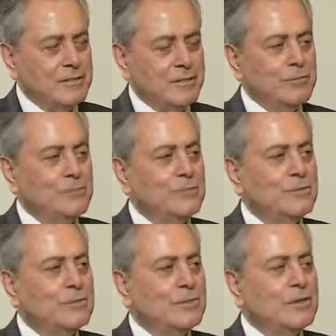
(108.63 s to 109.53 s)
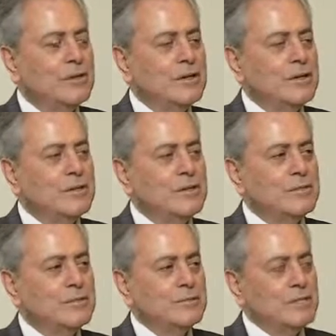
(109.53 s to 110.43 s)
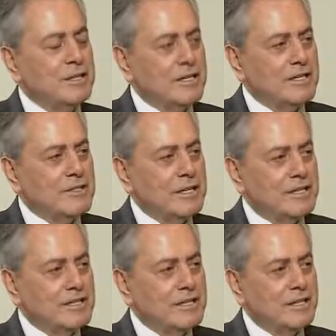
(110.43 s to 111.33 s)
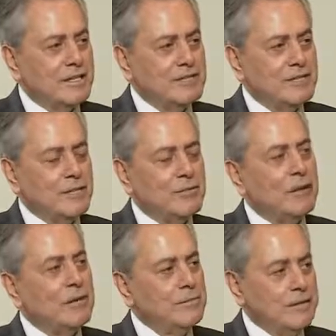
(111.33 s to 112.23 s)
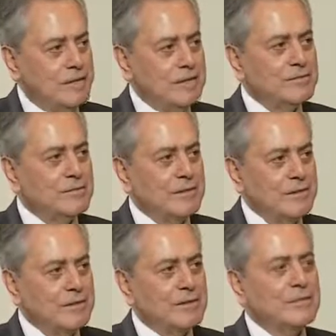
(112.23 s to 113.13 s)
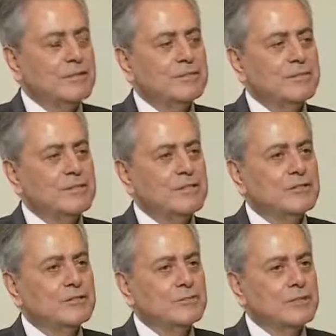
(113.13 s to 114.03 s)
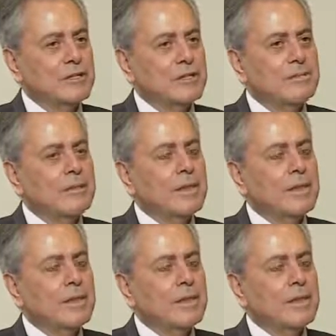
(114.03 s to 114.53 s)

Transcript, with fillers: عمره من بداية هذه الأزمة وقبل الأزمة بالنسبة لسوريا